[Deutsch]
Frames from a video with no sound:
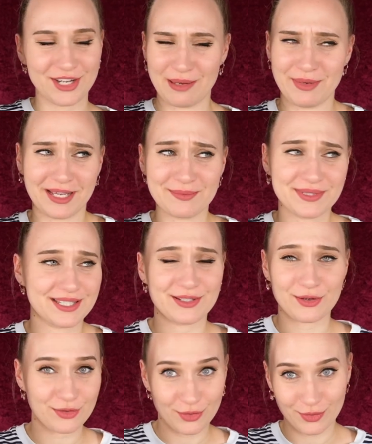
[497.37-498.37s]
Scheinbar gibt es den
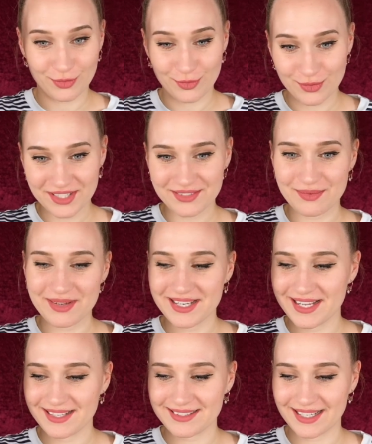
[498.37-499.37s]
auch noch groß, wenn man
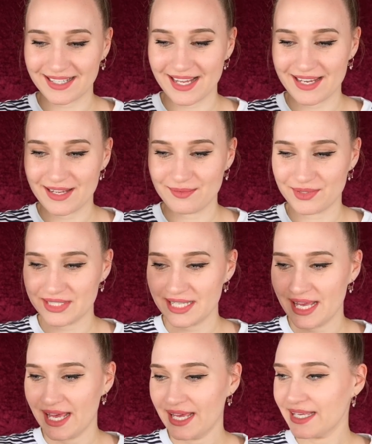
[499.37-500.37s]
ihn extra klein nennen muss.
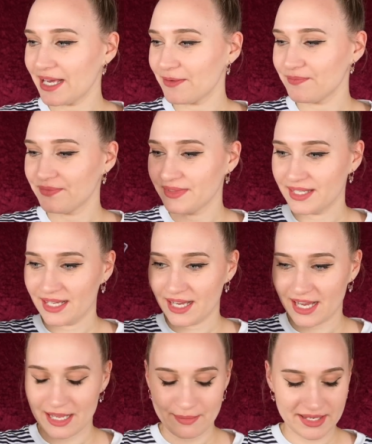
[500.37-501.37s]
Ja,
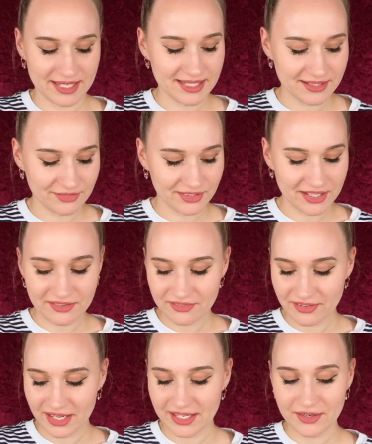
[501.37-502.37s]
Einmal das auf jeden
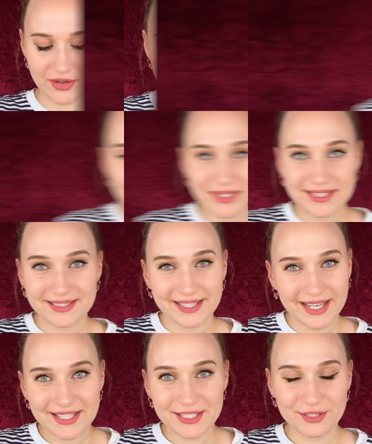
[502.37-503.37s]
Fall noch. Dann bin
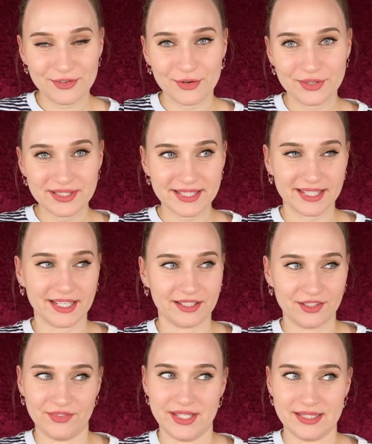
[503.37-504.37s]
ich richtig
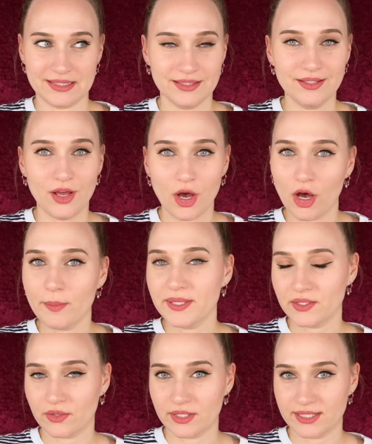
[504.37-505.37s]
verunsichert gewesen, ob
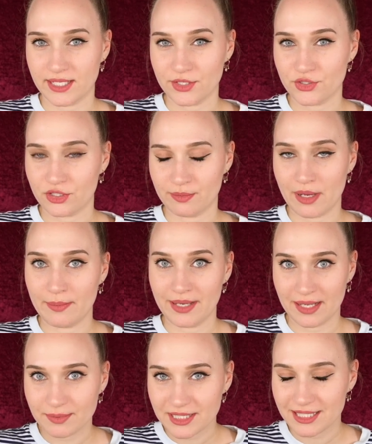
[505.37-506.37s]
ich euch das schon in meinem
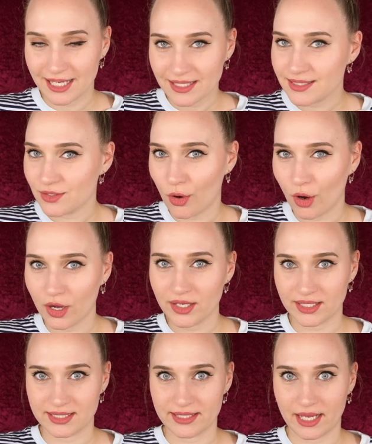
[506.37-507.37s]
letzten
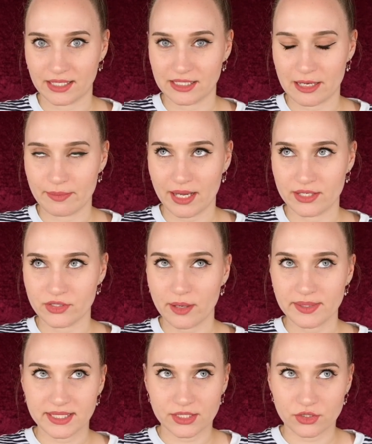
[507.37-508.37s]
Haul gezeigt habe. Also
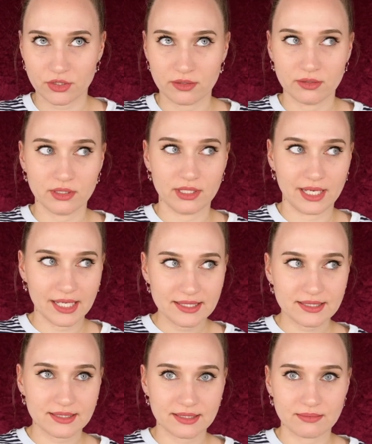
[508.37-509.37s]
ob ich das schon
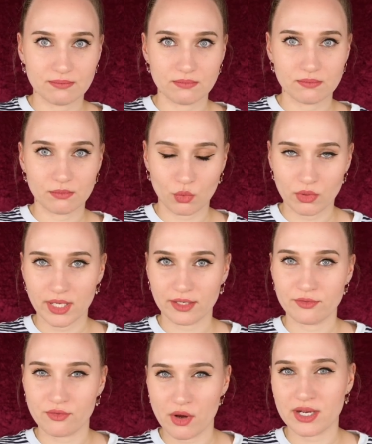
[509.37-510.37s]
letzten
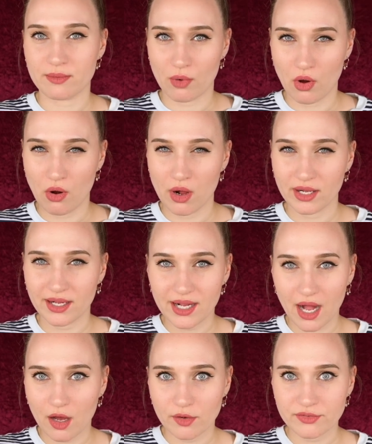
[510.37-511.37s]
Monat vor dem Haul
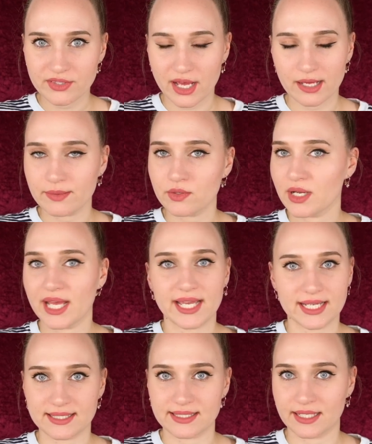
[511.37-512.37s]
gekauft habe oder
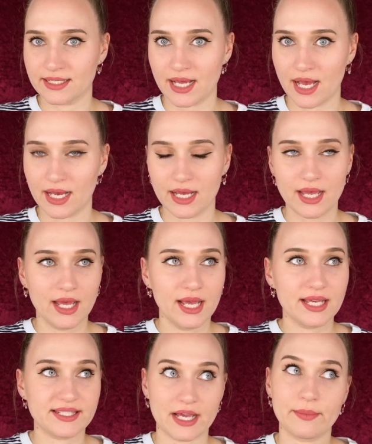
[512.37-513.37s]
erst danach.
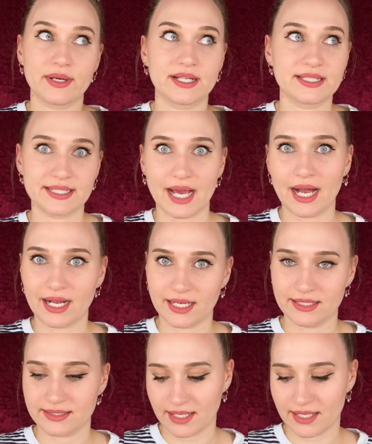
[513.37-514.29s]
Ich habe gar kein